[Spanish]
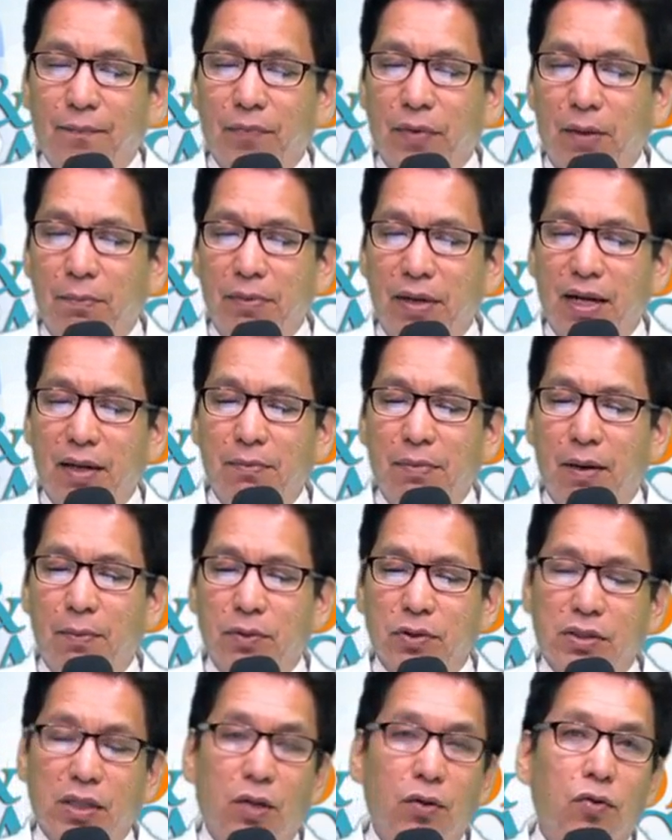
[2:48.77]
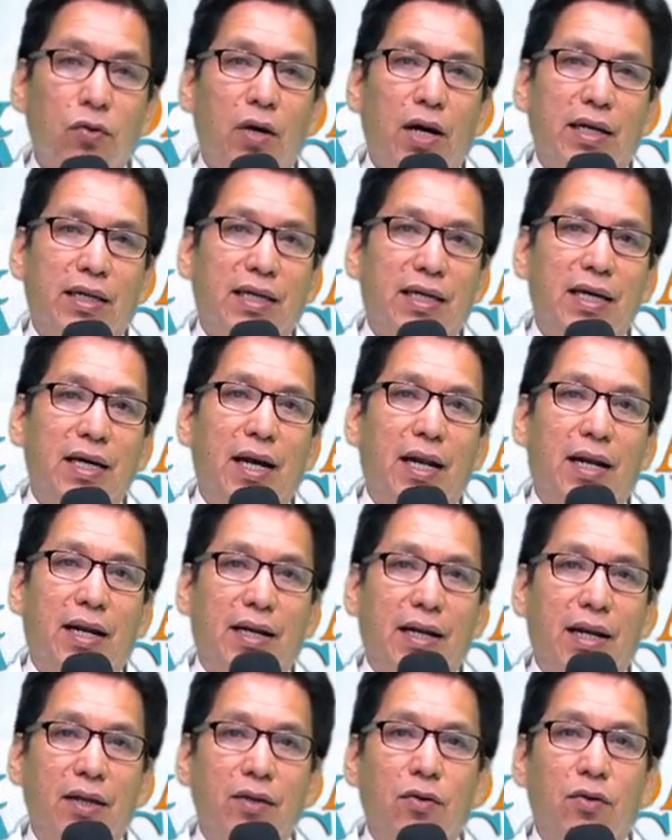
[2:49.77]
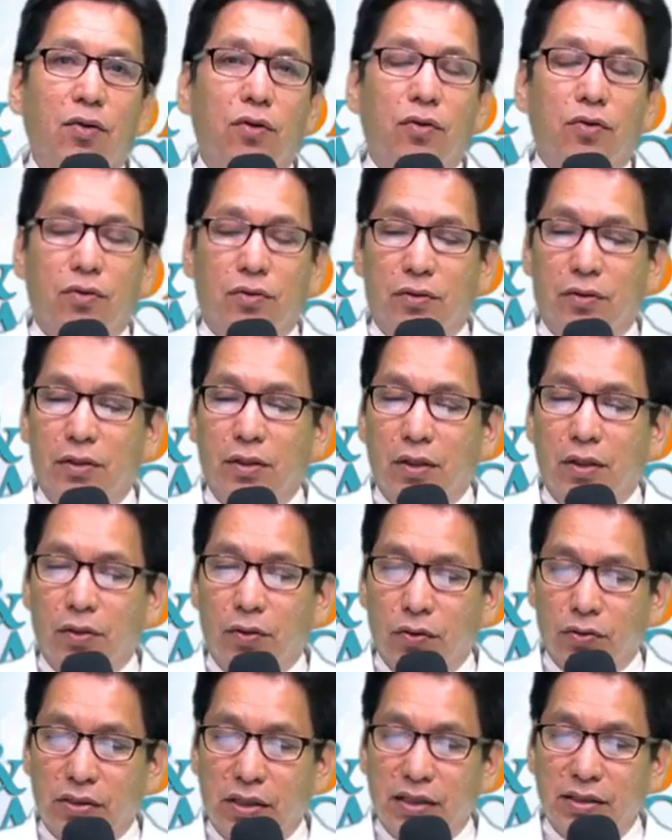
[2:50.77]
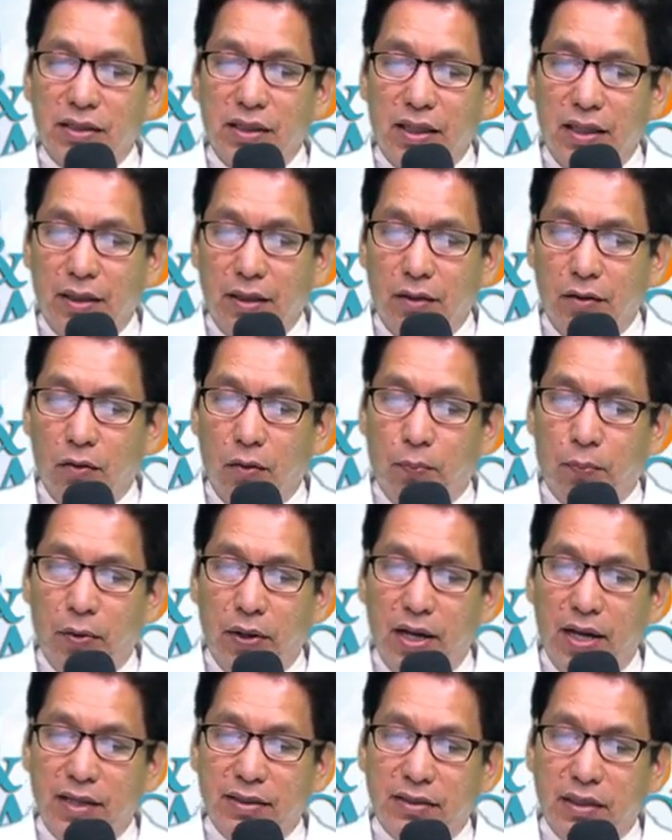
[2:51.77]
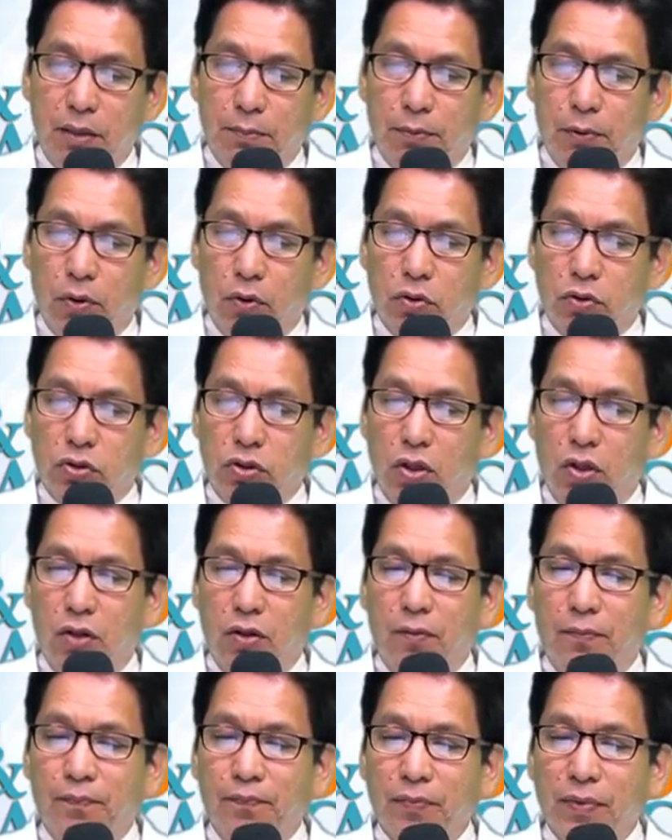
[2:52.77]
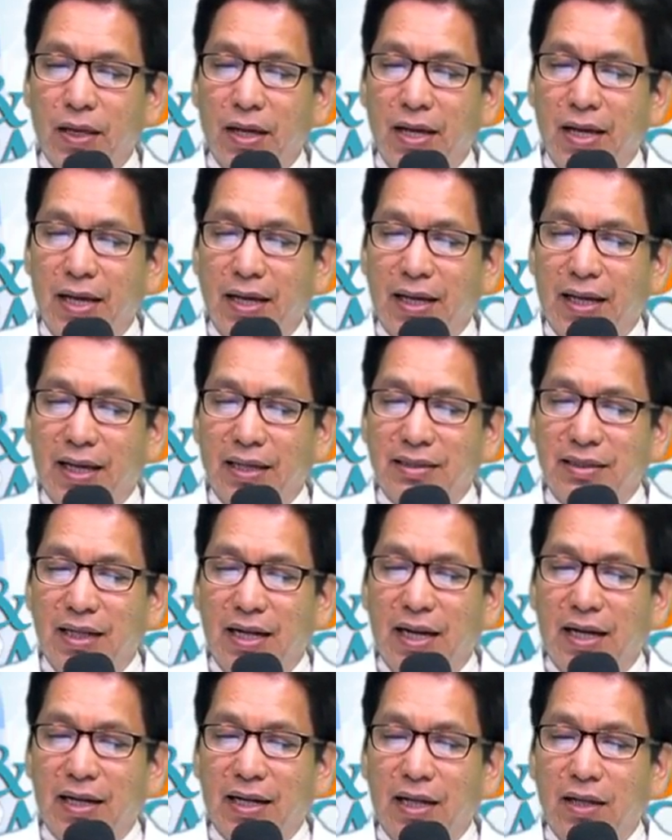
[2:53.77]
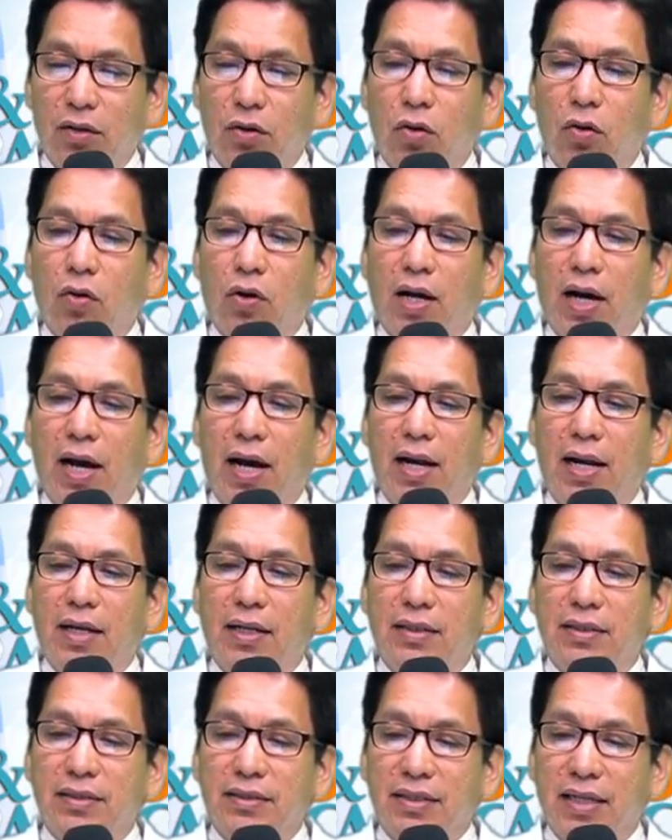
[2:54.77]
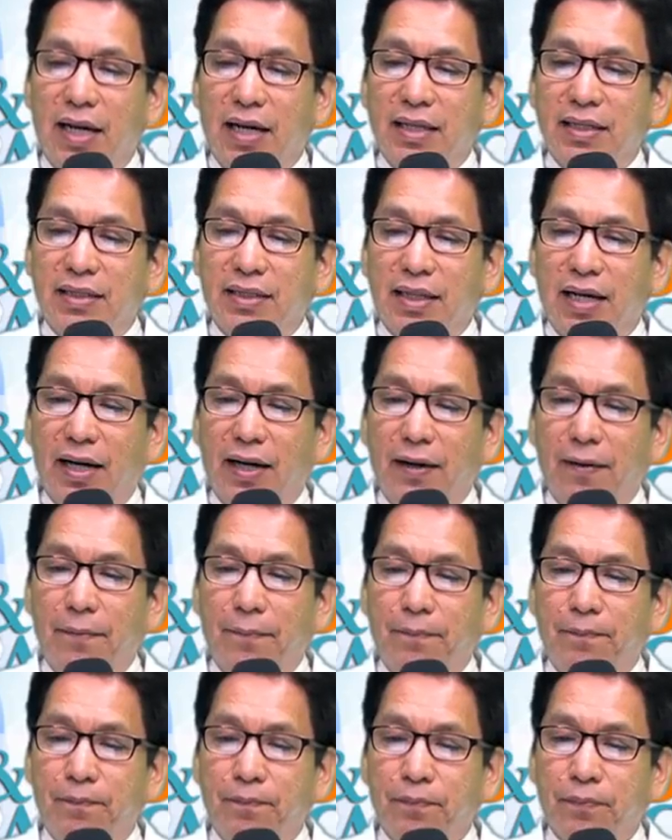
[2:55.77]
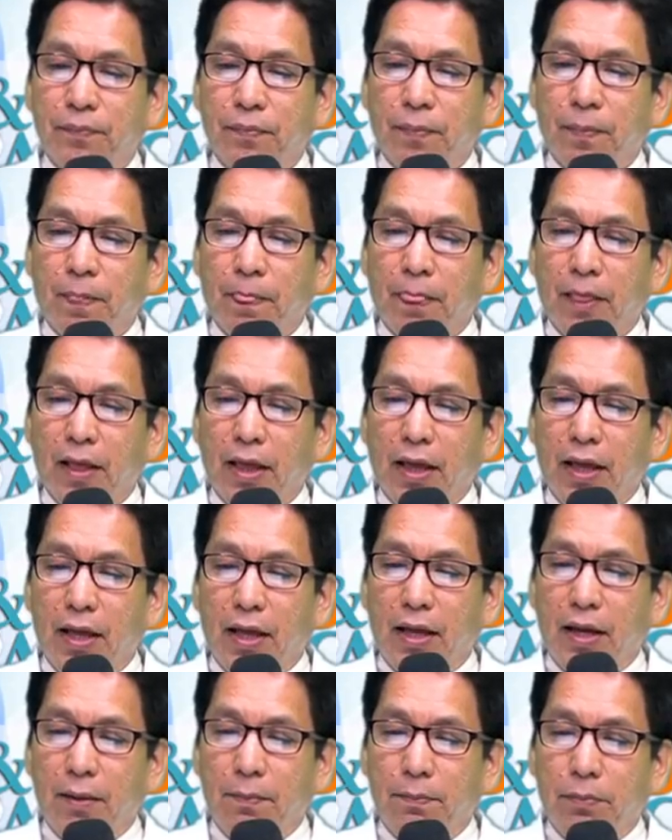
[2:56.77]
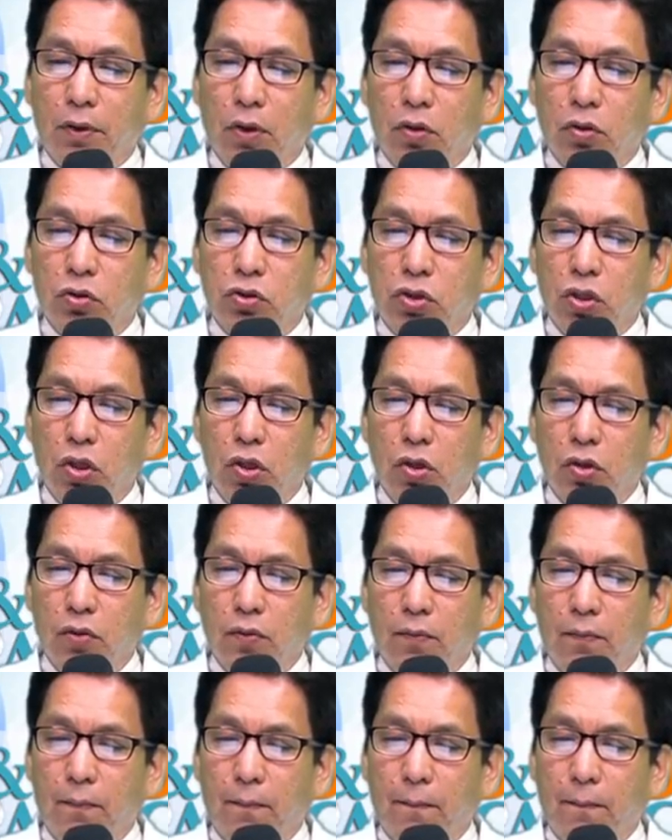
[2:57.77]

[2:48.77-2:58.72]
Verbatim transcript: También enviamos saludos aquí a la radio, no sé si nos puede decir producción, que si la radio local ya está. Producción.